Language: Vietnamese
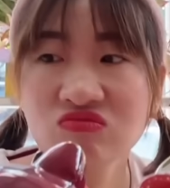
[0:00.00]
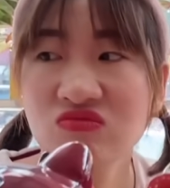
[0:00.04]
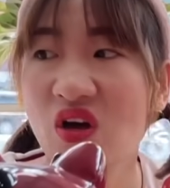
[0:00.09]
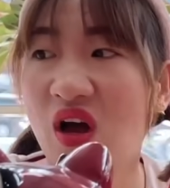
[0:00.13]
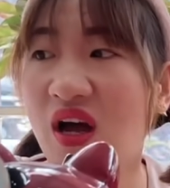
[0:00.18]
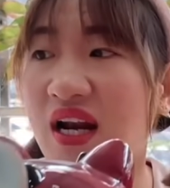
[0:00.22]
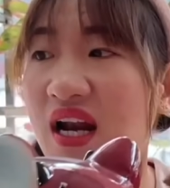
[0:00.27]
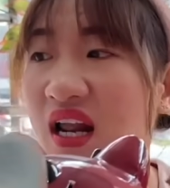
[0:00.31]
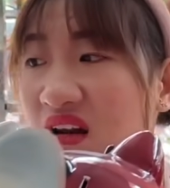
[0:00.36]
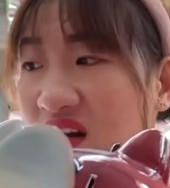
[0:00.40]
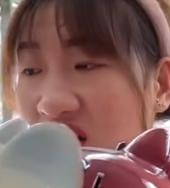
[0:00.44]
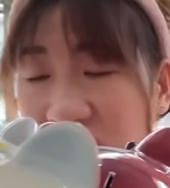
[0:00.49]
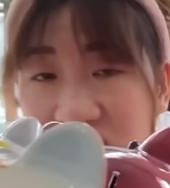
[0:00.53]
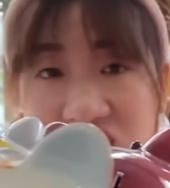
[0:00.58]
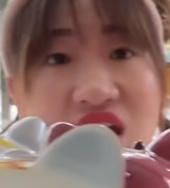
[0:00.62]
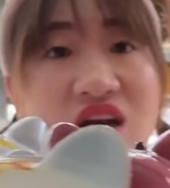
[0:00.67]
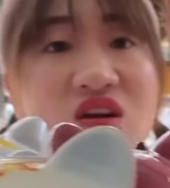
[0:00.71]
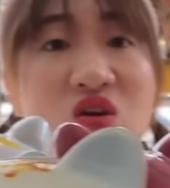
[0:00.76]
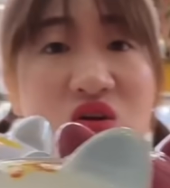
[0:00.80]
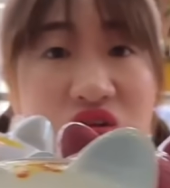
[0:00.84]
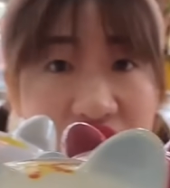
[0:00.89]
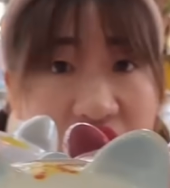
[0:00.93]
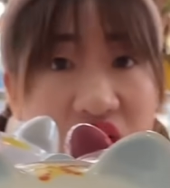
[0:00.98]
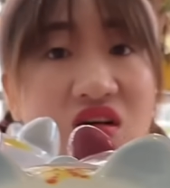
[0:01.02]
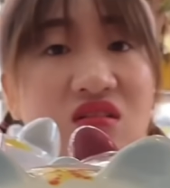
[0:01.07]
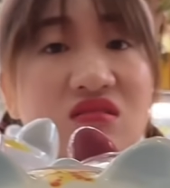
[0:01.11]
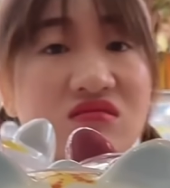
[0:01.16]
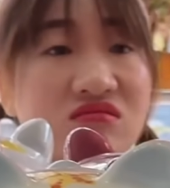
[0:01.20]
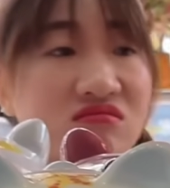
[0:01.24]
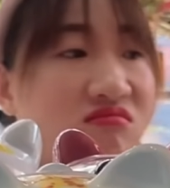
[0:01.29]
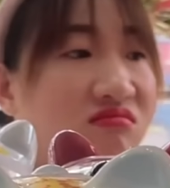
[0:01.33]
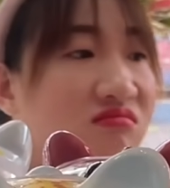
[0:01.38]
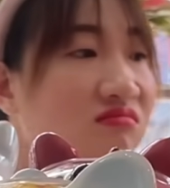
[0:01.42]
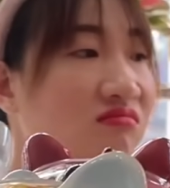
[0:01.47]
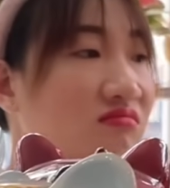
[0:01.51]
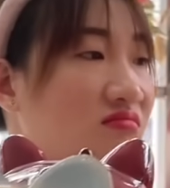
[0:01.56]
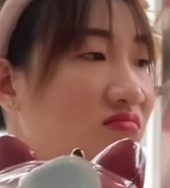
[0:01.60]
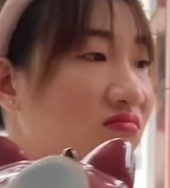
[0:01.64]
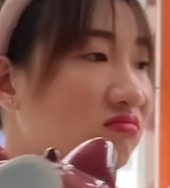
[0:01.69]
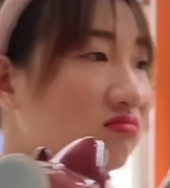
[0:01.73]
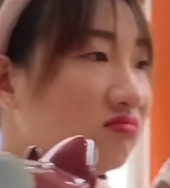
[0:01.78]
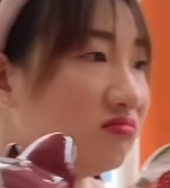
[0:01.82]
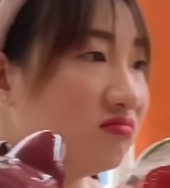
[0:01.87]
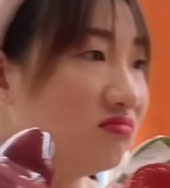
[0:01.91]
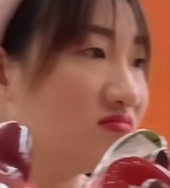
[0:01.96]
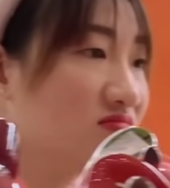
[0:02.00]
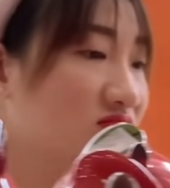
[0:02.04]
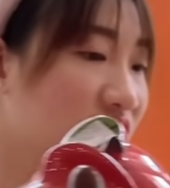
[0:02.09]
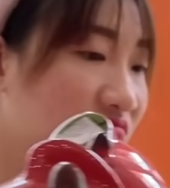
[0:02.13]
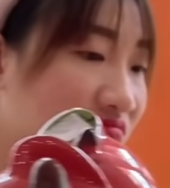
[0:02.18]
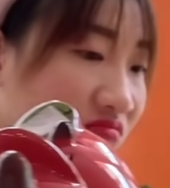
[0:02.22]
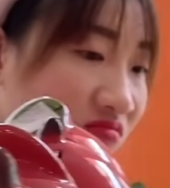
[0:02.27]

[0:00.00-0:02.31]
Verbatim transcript: Toàn là lợn đất thôi nhỉ? ồ ừ.